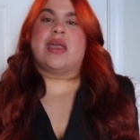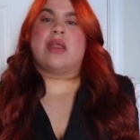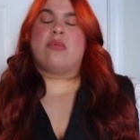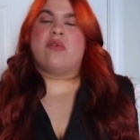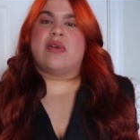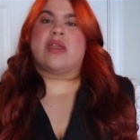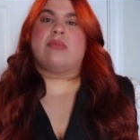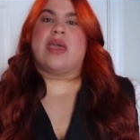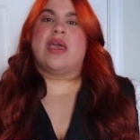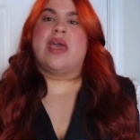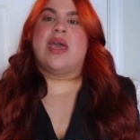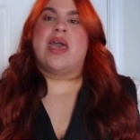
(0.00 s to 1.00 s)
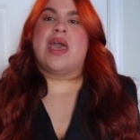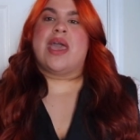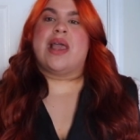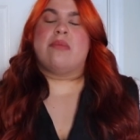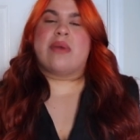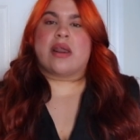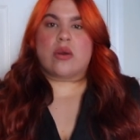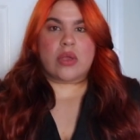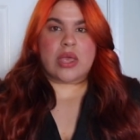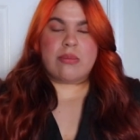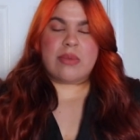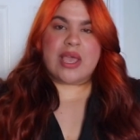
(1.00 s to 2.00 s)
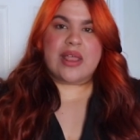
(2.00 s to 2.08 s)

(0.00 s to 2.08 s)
removerme el marrón que me